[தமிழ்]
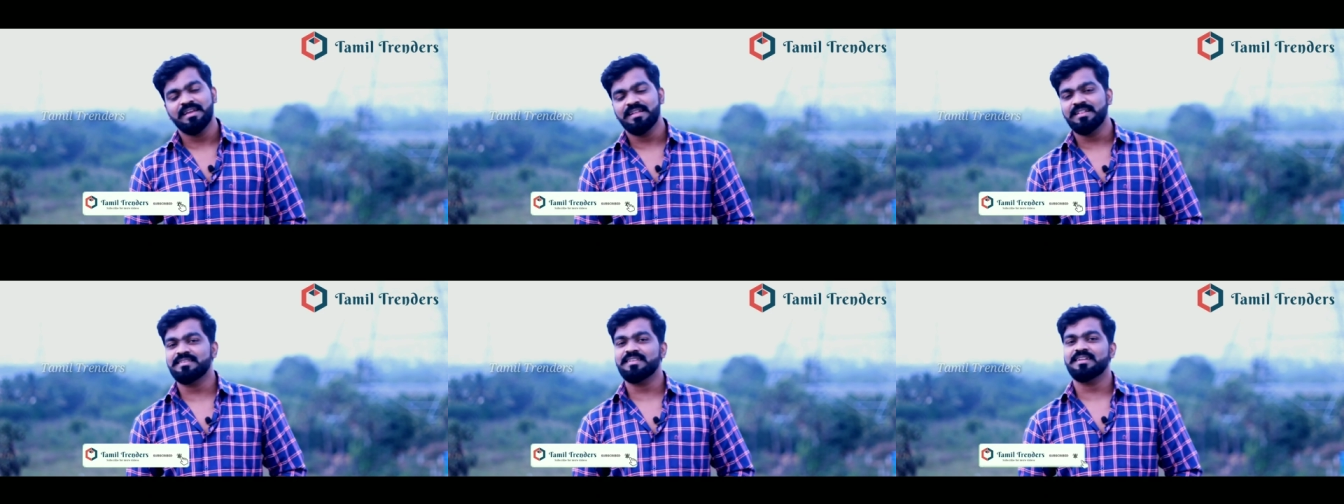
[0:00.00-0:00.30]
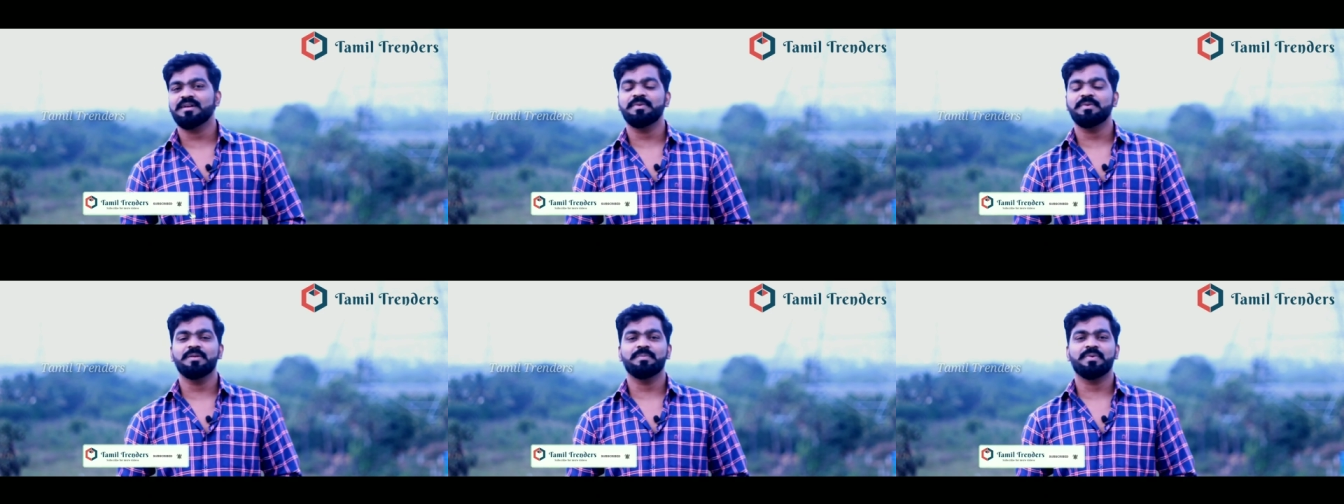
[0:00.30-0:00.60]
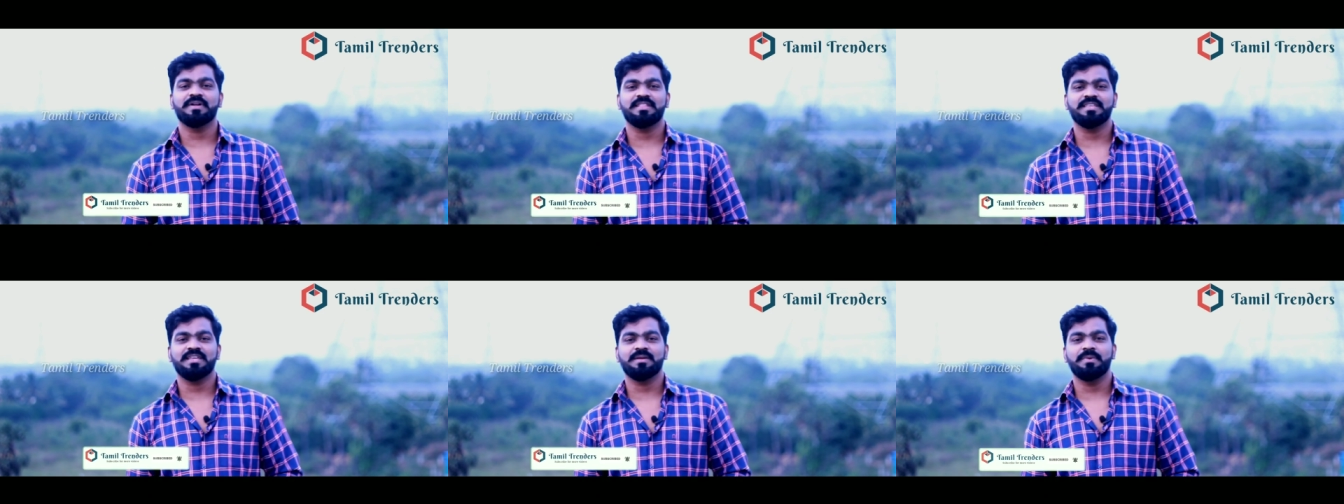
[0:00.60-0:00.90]
எந்த சாங்
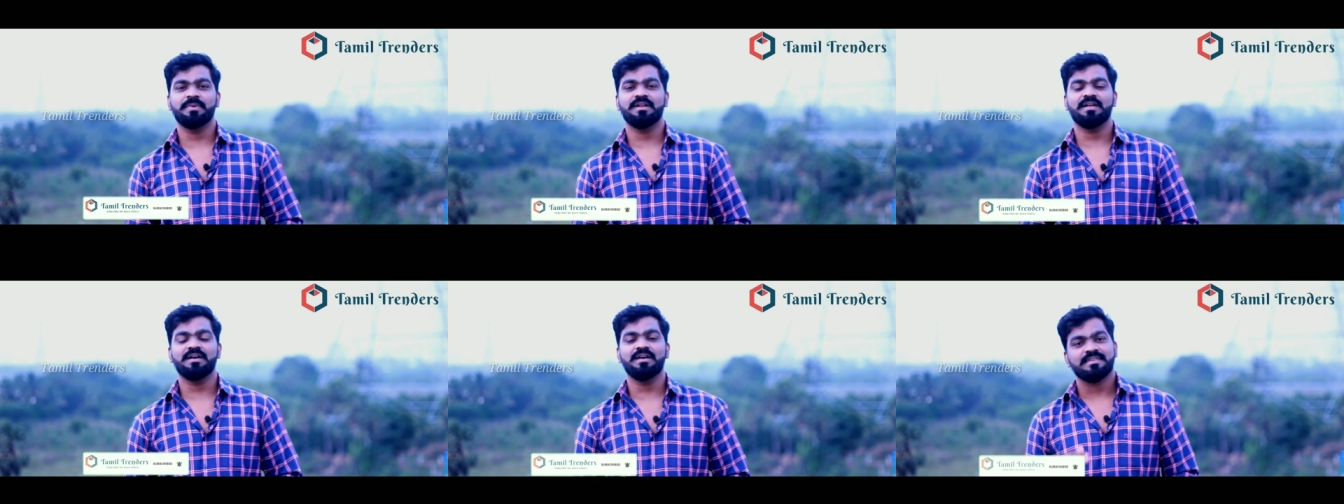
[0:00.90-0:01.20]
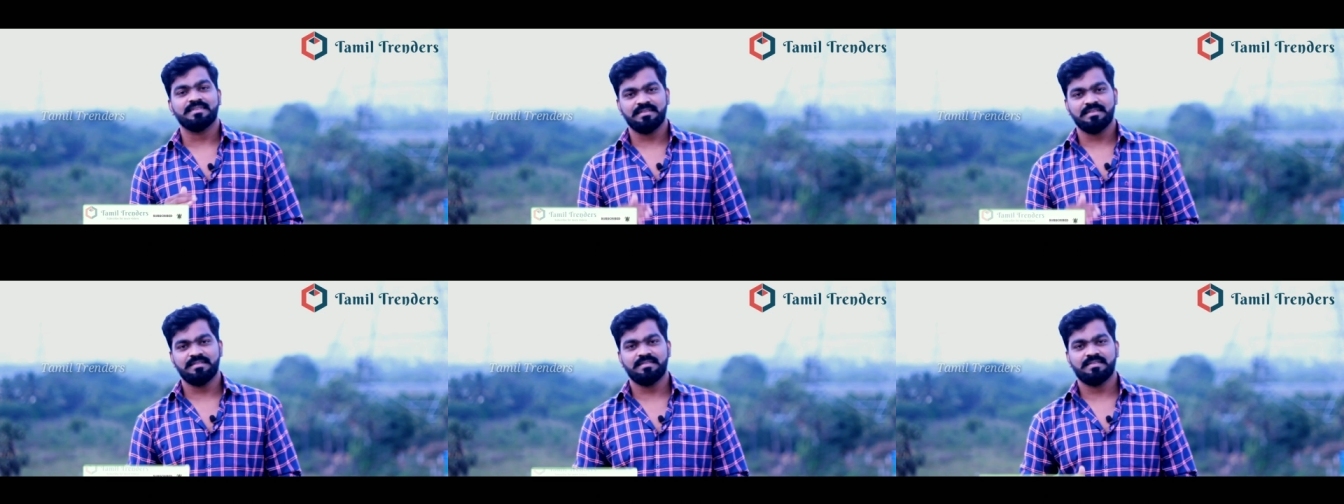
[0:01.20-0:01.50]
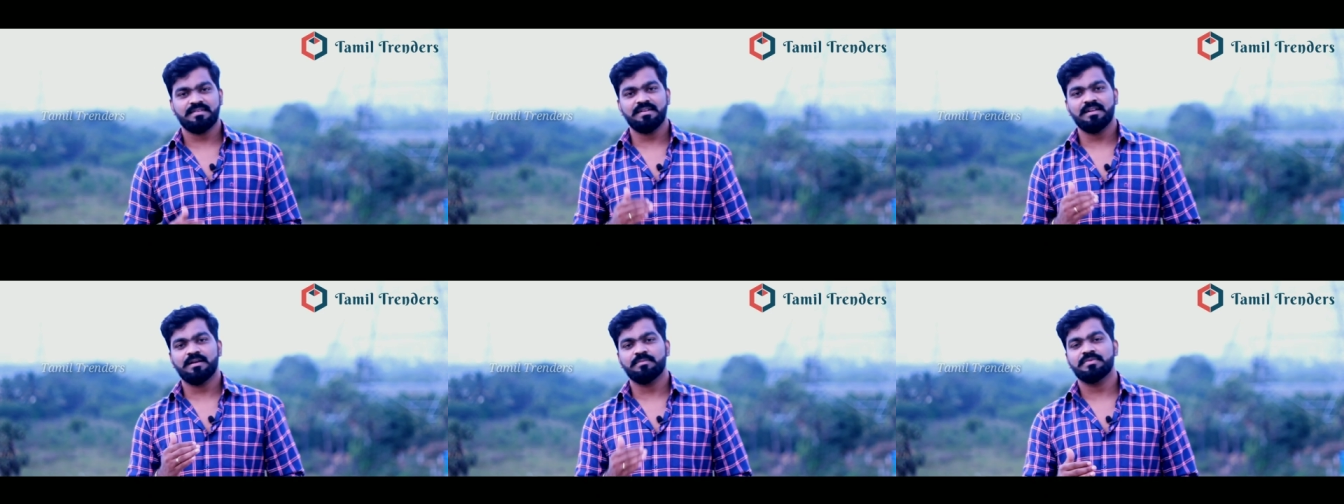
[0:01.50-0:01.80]
அப்படின்னு பார்த்தீங்க அப்படின்னா சித்
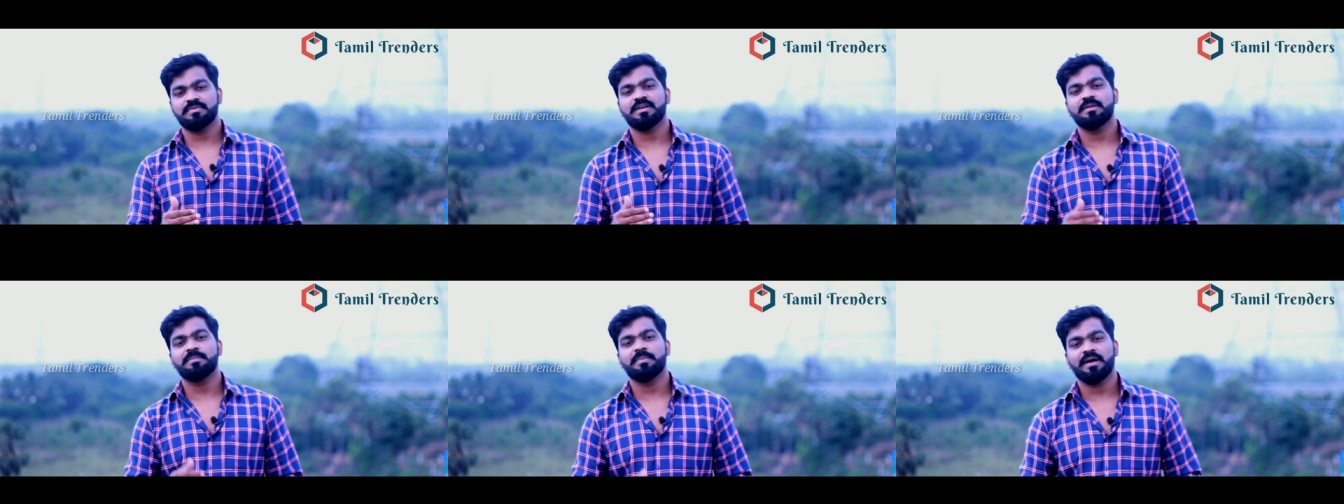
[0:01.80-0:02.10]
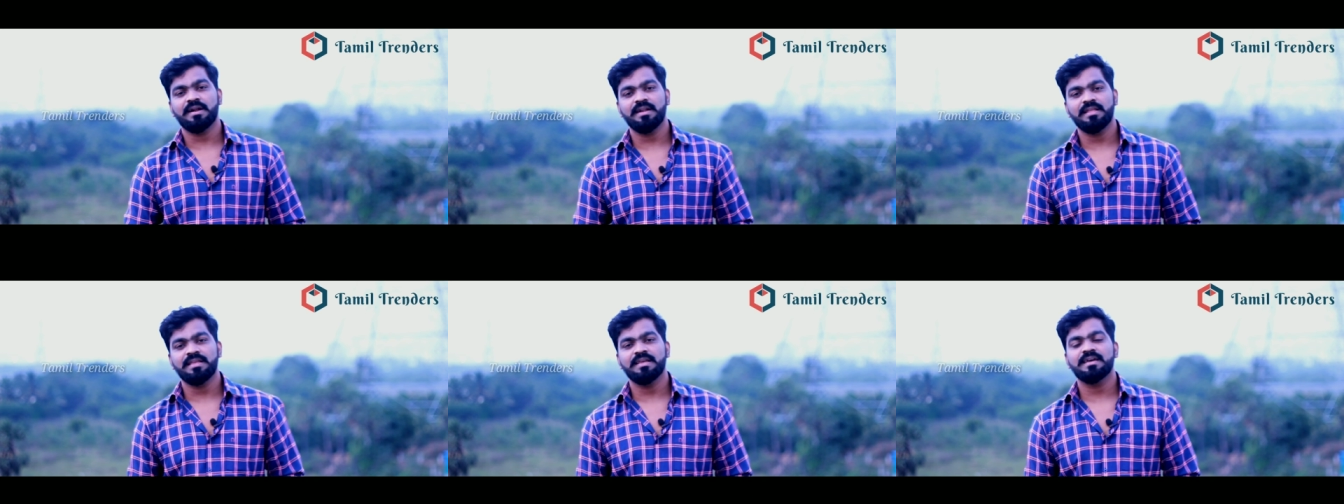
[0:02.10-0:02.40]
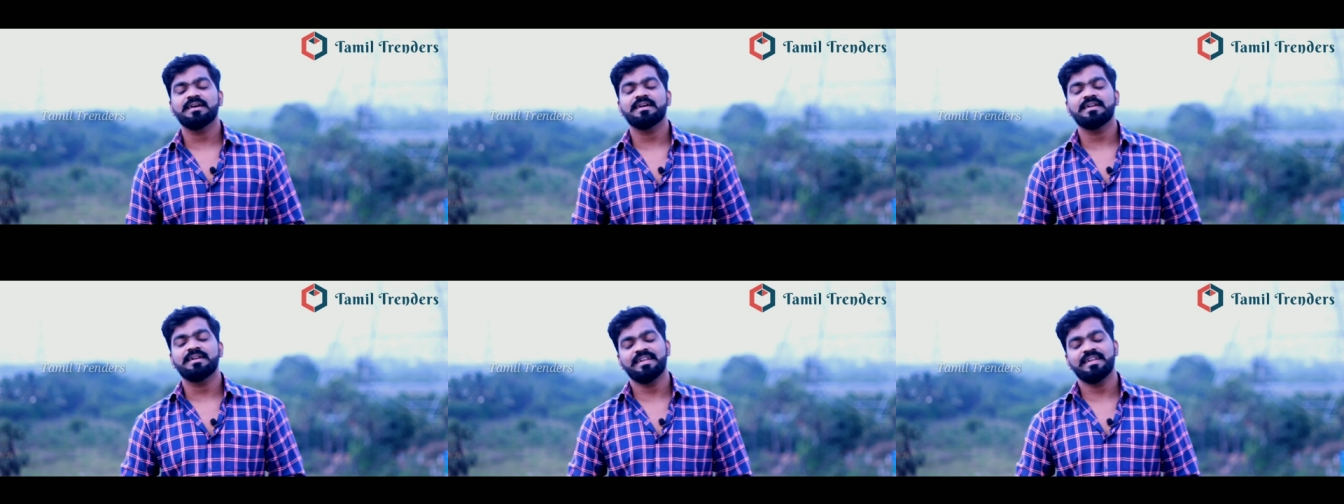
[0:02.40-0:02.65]
ஸ்ரீராம் சார் பாடிய